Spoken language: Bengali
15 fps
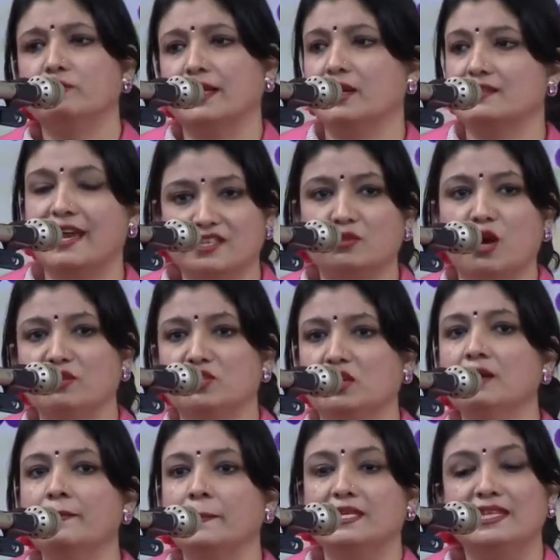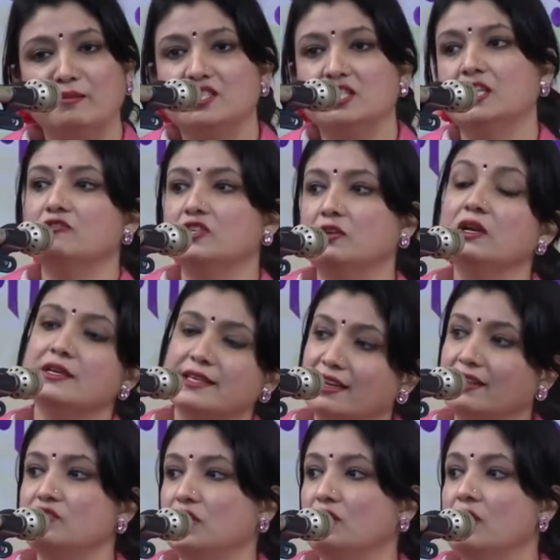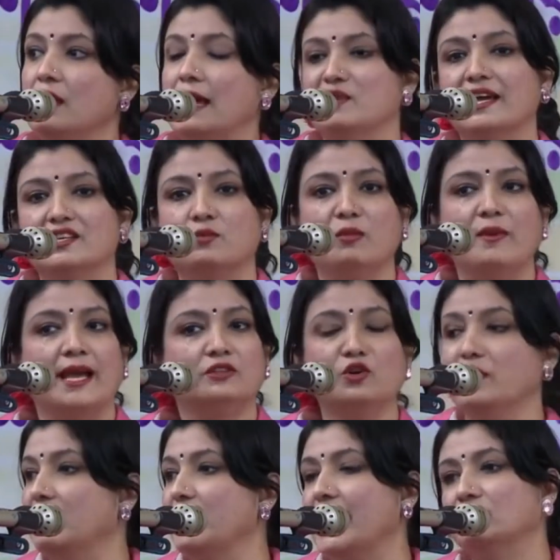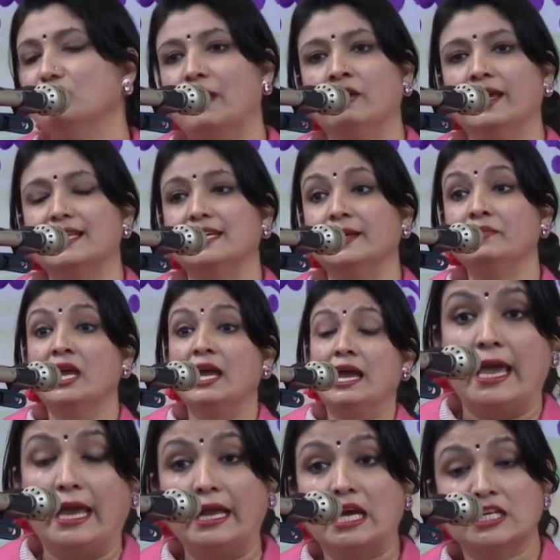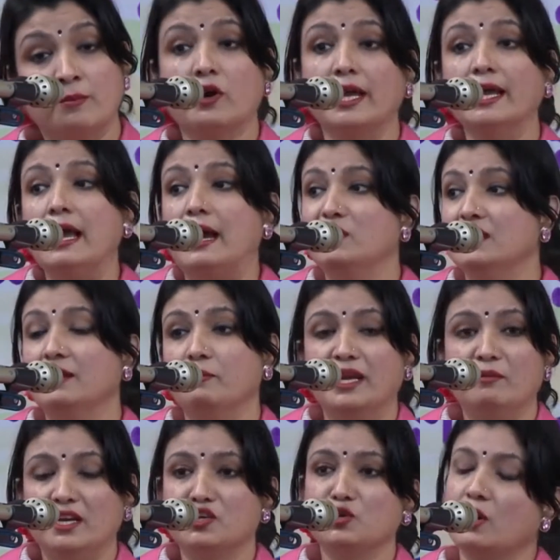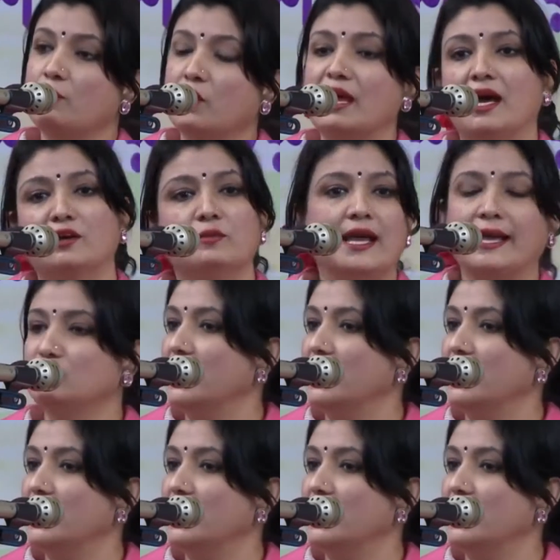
অমর হয়ে আছেন কিন্তু সেই সূত্রগুলোকে তৈরি করেছে